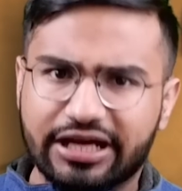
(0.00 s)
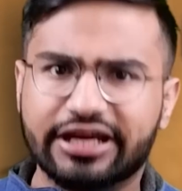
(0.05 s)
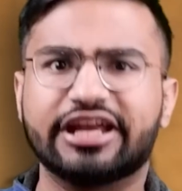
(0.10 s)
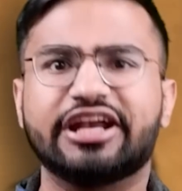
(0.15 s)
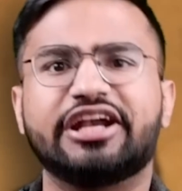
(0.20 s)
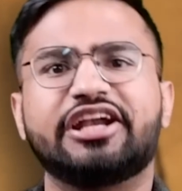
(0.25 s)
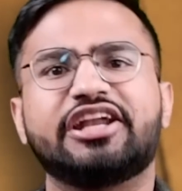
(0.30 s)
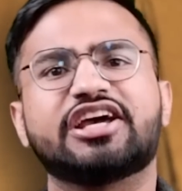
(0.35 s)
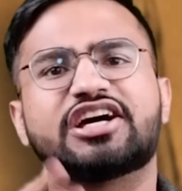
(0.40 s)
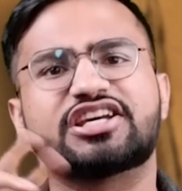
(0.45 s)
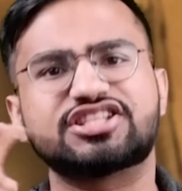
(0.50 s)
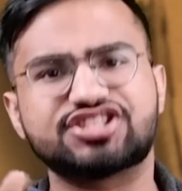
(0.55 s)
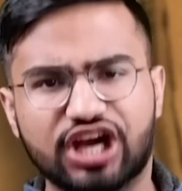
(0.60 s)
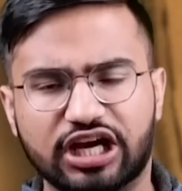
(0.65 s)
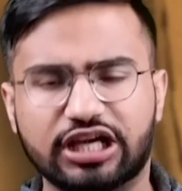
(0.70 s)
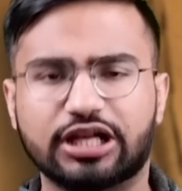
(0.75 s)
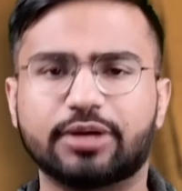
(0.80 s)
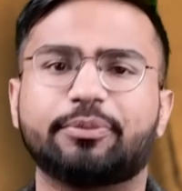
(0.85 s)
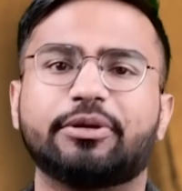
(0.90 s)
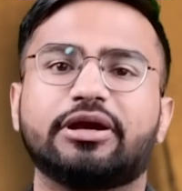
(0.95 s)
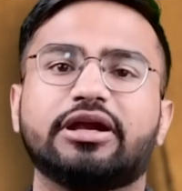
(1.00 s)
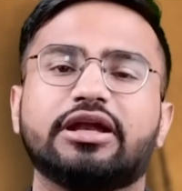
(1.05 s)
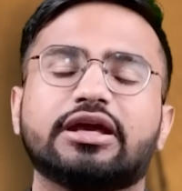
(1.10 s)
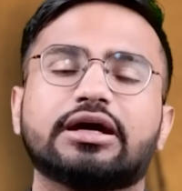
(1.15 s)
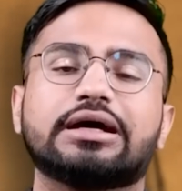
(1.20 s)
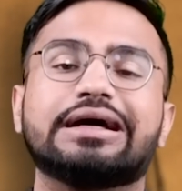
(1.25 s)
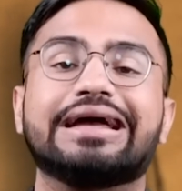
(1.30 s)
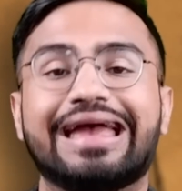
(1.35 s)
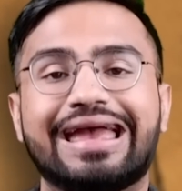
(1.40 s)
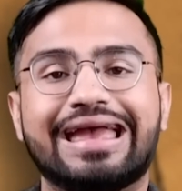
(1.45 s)
यंग इंडिया स्टार्टअप
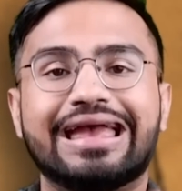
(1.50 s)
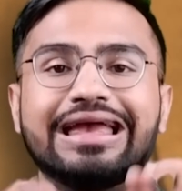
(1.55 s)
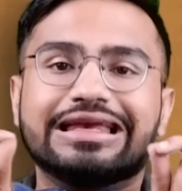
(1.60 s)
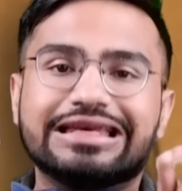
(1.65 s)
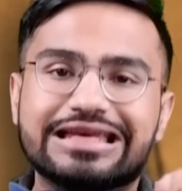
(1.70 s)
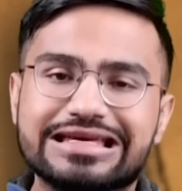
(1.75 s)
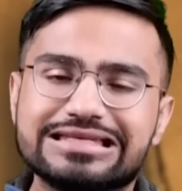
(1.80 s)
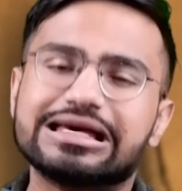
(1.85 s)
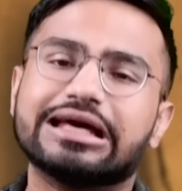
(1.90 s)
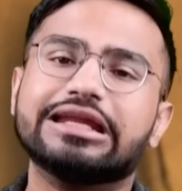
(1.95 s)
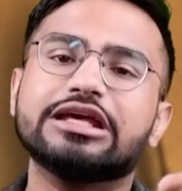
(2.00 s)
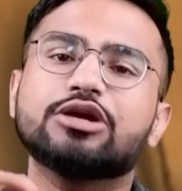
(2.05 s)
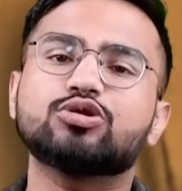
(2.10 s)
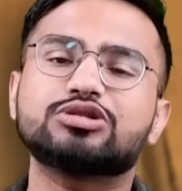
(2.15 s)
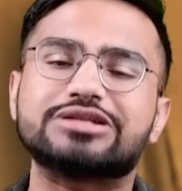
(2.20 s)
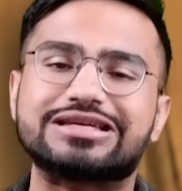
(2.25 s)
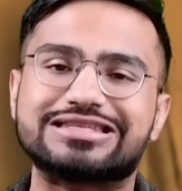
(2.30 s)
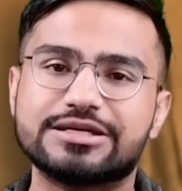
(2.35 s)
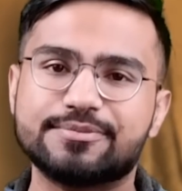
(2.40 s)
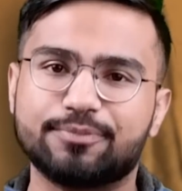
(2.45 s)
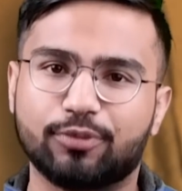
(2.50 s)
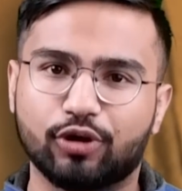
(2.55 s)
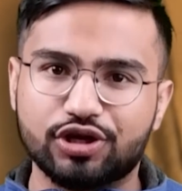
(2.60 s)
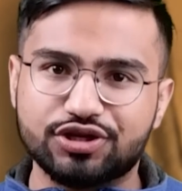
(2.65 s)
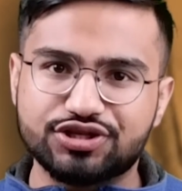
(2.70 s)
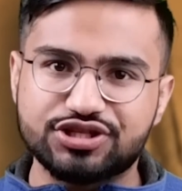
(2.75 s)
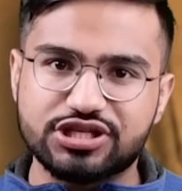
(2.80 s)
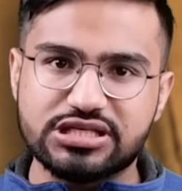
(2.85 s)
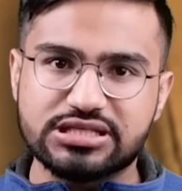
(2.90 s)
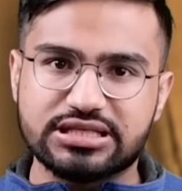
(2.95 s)
इंडिया ये सारी कुछ ऐसी
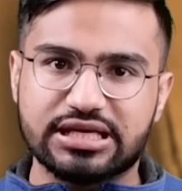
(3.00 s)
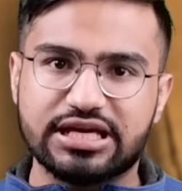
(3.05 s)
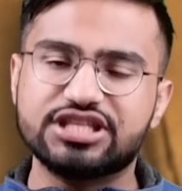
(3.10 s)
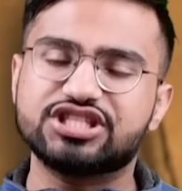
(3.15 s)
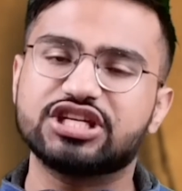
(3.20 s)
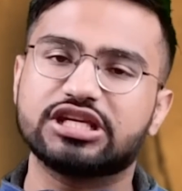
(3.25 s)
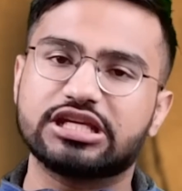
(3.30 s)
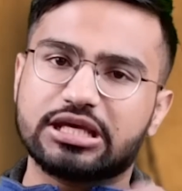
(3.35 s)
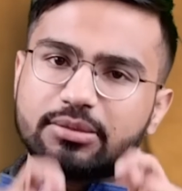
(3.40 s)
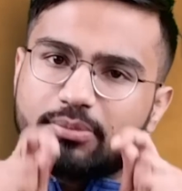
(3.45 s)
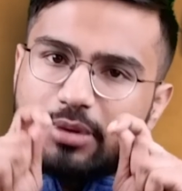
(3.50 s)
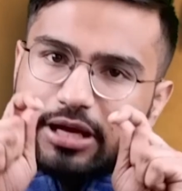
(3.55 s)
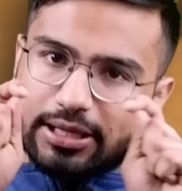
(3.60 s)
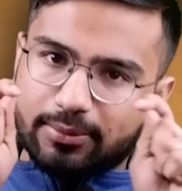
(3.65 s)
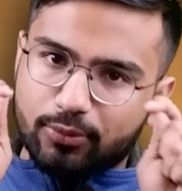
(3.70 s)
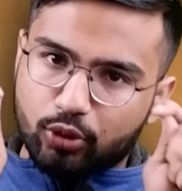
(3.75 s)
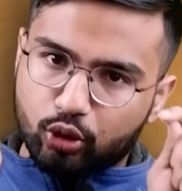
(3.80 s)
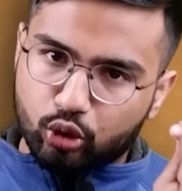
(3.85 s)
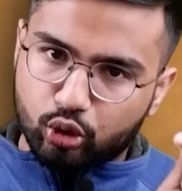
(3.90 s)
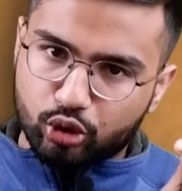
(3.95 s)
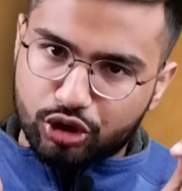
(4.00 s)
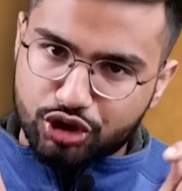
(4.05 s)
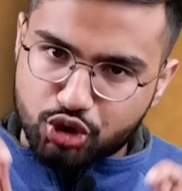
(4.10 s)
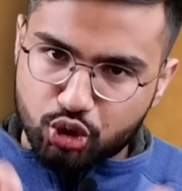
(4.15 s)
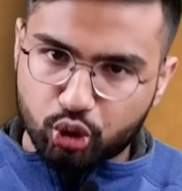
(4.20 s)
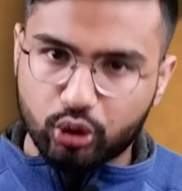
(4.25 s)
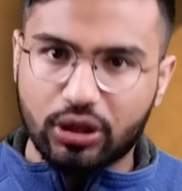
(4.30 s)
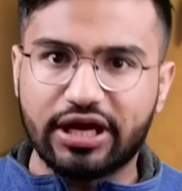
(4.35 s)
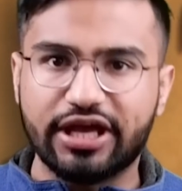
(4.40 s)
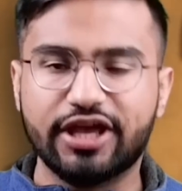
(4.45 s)
पॉलिसीज हैं जिनके बारे में उन्होंने
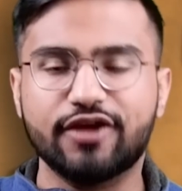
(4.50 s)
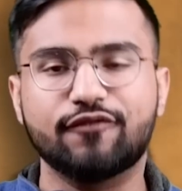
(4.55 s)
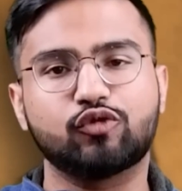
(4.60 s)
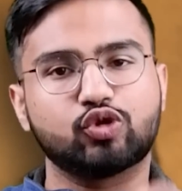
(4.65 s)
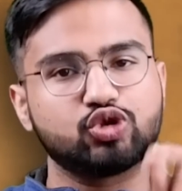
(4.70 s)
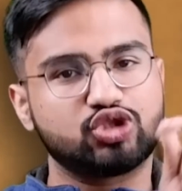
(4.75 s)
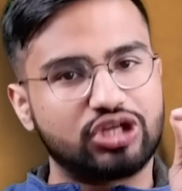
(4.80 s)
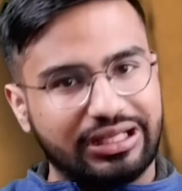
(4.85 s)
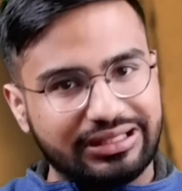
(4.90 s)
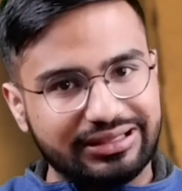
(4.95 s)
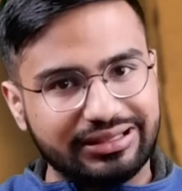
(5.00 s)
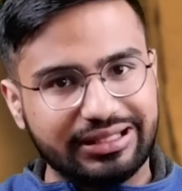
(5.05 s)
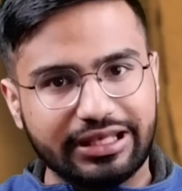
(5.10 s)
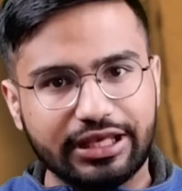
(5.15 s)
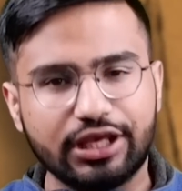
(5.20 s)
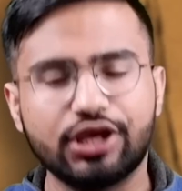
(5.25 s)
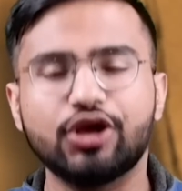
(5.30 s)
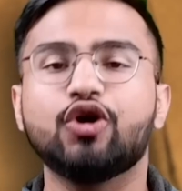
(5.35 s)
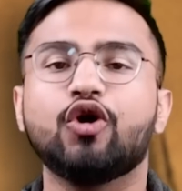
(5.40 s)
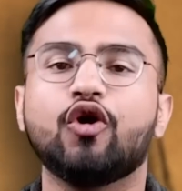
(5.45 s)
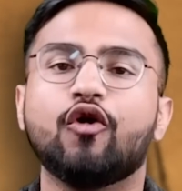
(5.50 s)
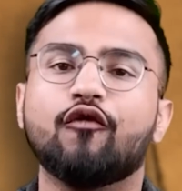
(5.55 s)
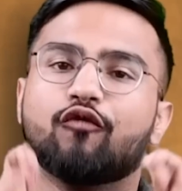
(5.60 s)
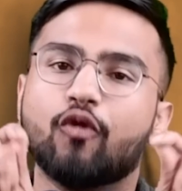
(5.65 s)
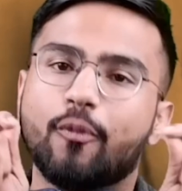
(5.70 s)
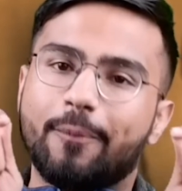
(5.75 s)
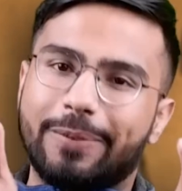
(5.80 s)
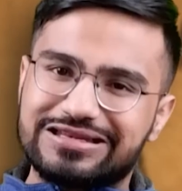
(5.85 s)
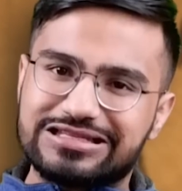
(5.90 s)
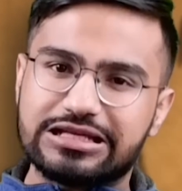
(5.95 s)
सुना है वो जानते हैं
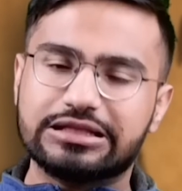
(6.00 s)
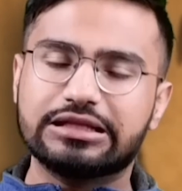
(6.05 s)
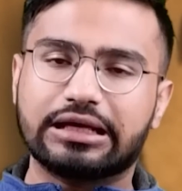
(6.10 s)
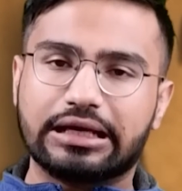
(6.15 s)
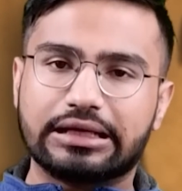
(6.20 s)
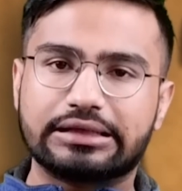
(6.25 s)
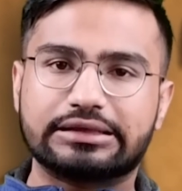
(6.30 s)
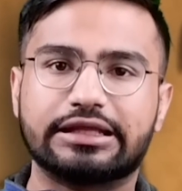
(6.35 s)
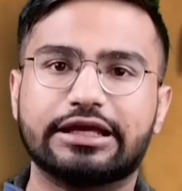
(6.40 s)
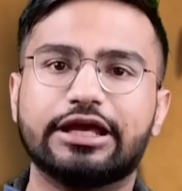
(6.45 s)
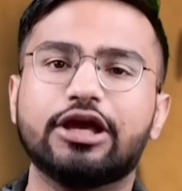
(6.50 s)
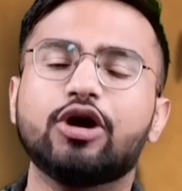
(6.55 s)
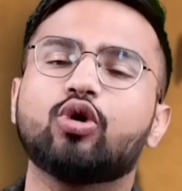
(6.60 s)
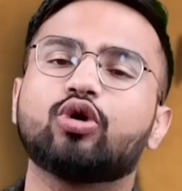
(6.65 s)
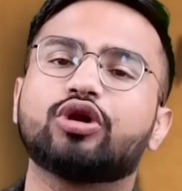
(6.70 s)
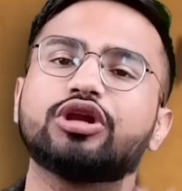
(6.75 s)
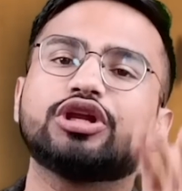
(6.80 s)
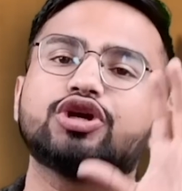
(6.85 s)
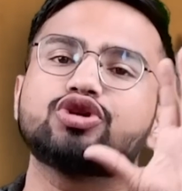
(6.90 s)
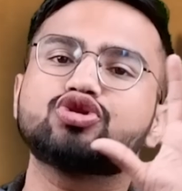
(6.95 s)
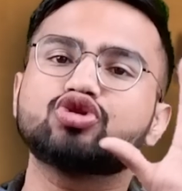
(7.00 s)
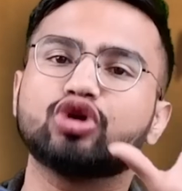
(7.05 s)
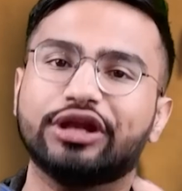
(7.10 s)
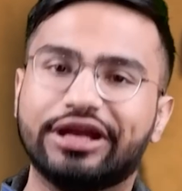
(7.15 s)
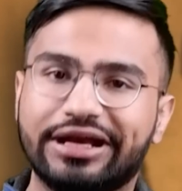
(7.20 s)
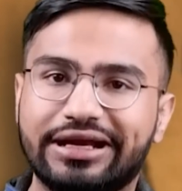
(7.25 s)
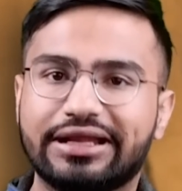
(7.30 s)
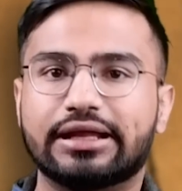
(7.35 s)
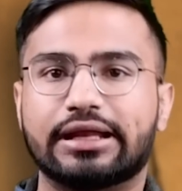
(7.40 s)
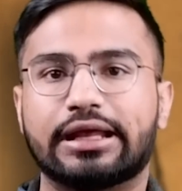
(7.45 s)
वो पसंद करते हैं और इनके जो
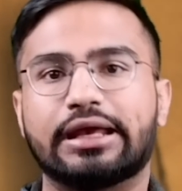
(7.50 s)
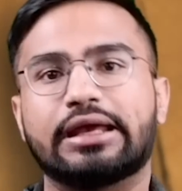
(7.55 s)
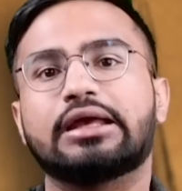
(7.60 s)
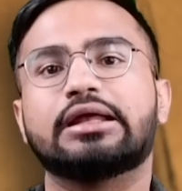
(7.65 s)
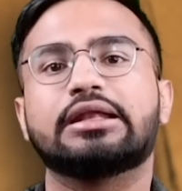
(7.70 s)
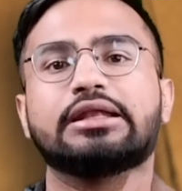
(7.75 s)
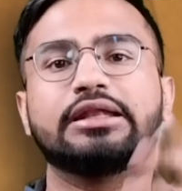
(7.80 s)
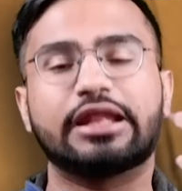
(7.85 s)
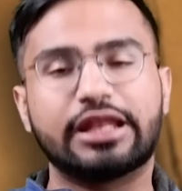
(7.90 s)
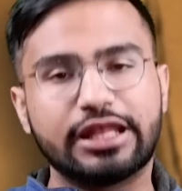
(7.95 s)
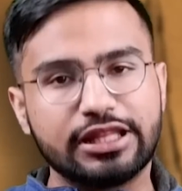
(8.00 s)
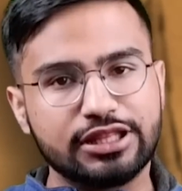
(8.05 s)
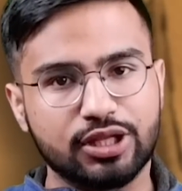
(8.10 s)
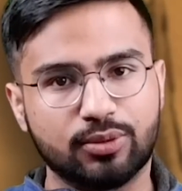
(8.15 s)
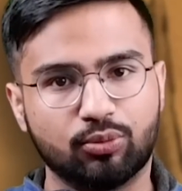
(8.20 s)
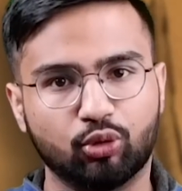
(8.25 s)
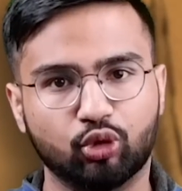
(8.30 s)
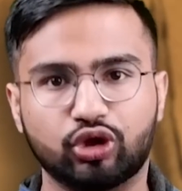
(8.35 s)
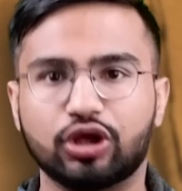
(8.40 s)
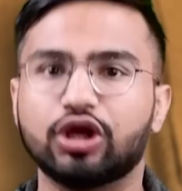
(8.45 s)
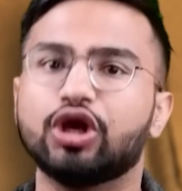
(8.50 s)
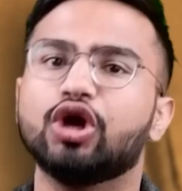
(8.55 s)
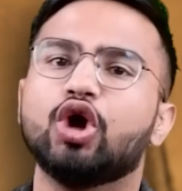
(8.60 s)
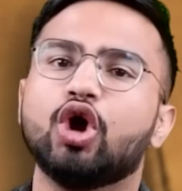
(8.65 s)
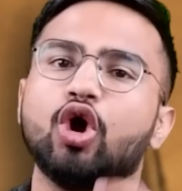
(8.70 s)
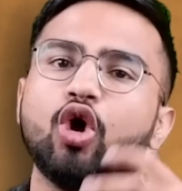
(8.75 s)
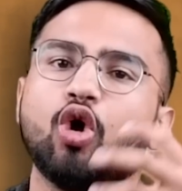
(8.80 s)
लीडर हैं नरेंद्र मोदी